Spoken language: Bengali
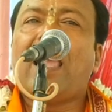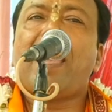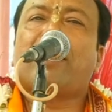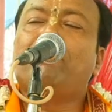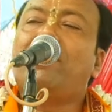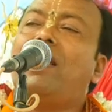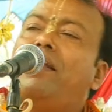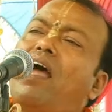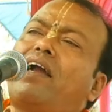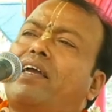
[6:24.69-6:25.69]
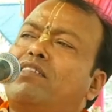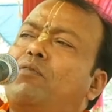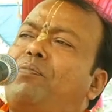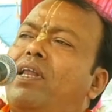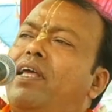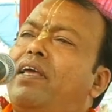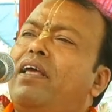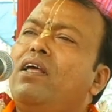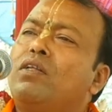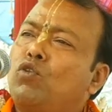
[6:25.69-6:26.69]
এক বেলা না খেতে পেলে
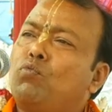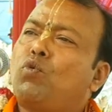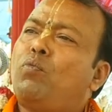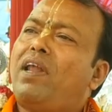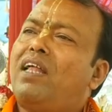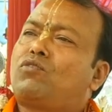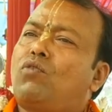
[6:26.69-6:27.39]
দুপুরবেলা